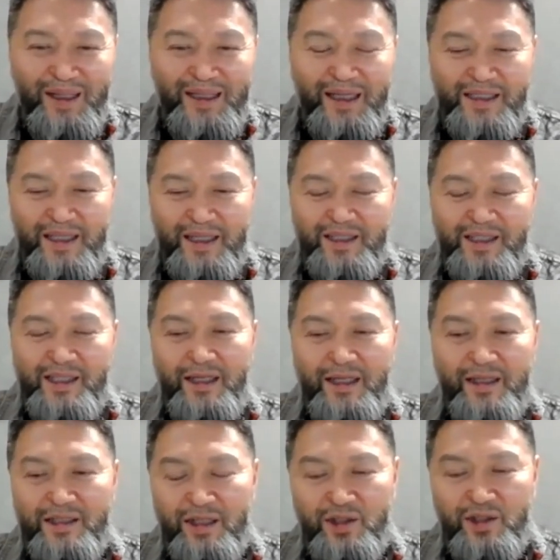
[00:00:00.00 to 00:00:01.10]
если
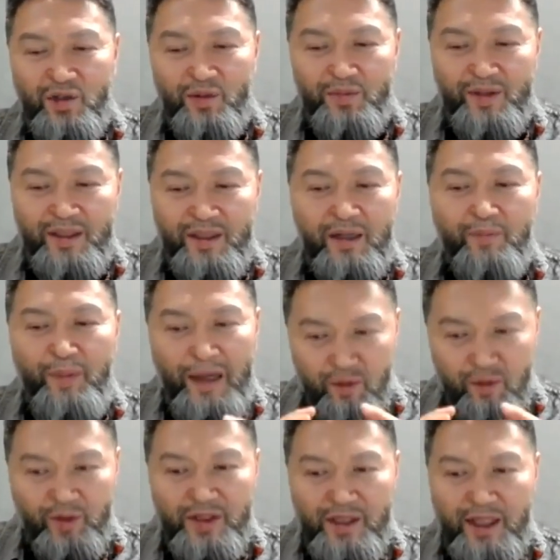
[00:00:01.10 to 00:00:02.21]
слишком, как
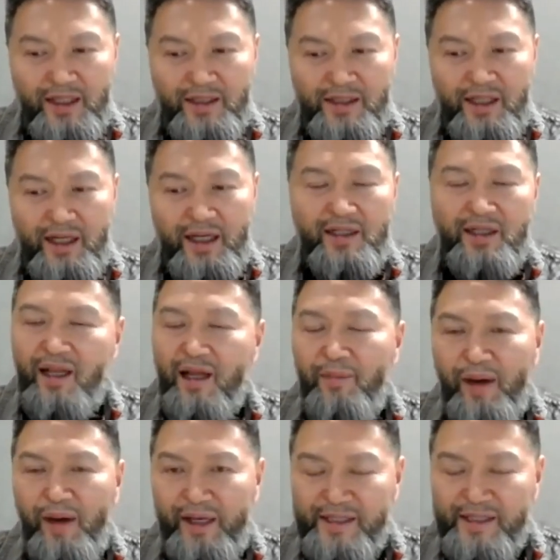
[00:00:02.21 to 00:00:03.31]
вакуумно делать, да, это
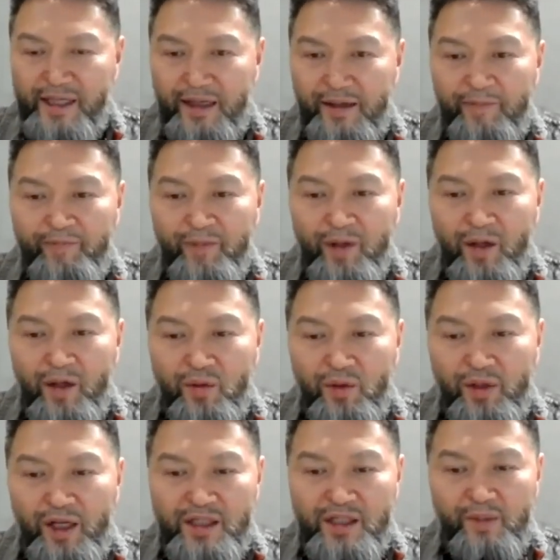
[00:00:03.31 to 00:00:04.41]
ломается. Но
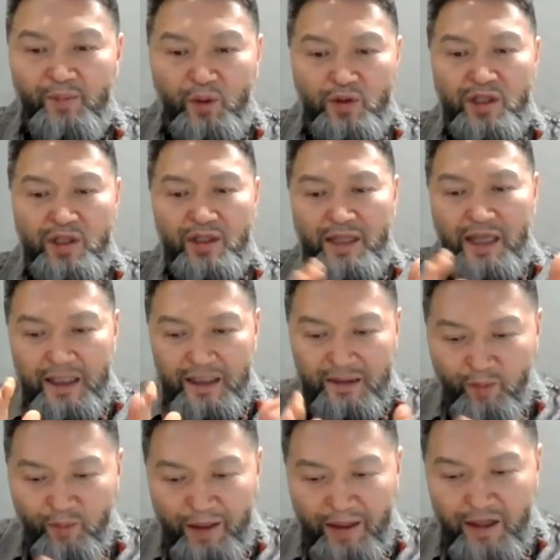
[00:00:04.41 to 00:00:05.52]
если просто так
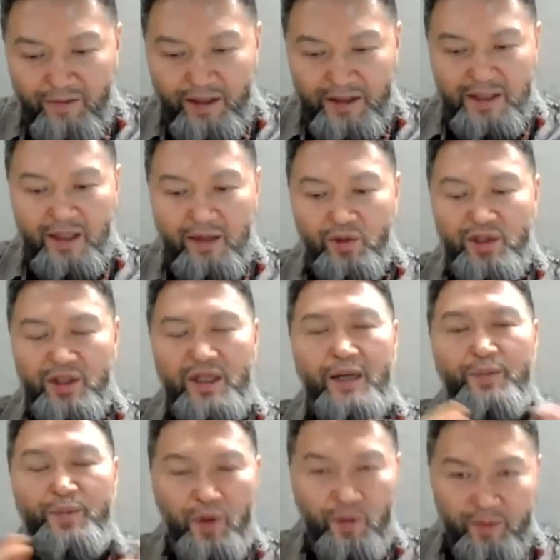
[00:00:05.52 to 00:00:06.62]
упаковать, да, очень
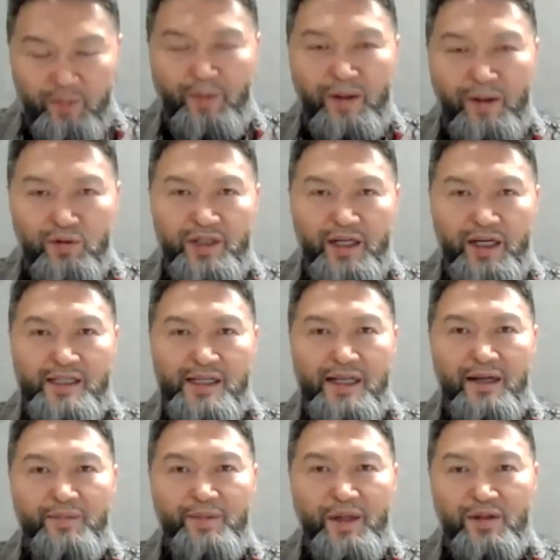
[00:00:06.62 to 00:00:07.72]
объемный получается,
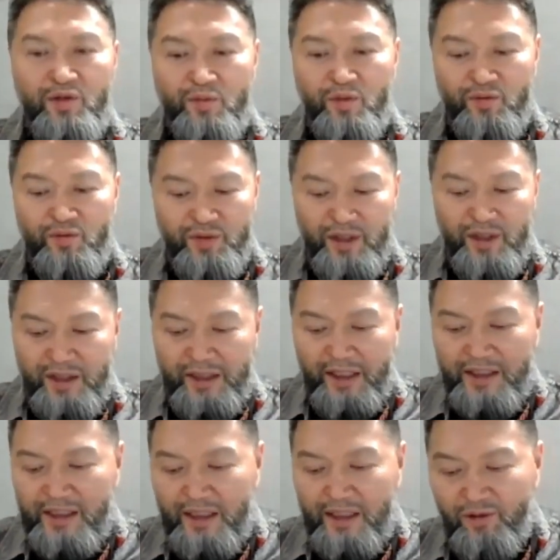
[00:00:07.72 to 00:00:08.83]
да, поэтому у них
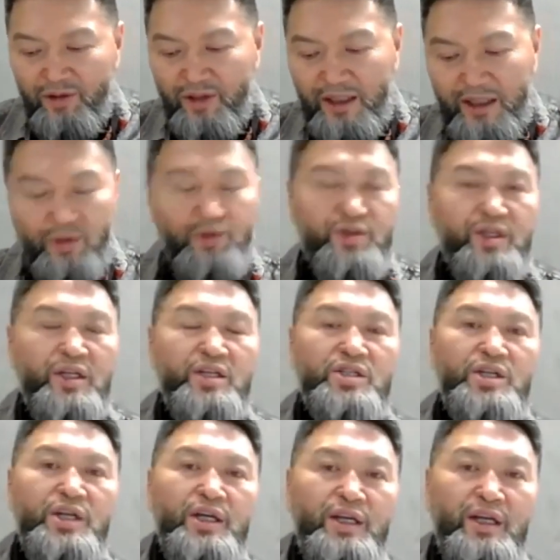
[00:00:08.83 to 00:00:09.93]
есть какое-то хорошее
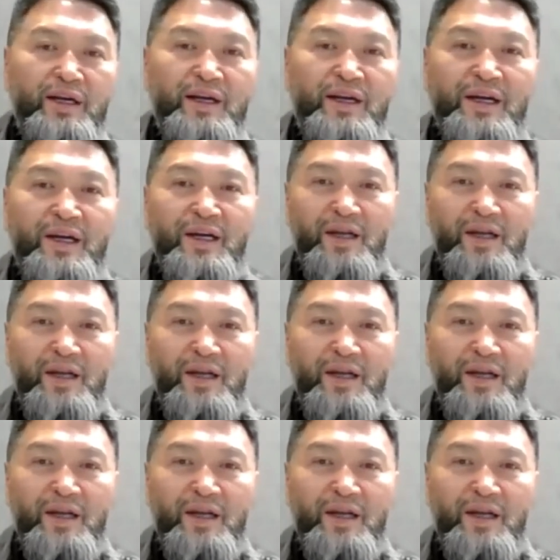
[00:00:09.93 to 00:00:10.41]
решение –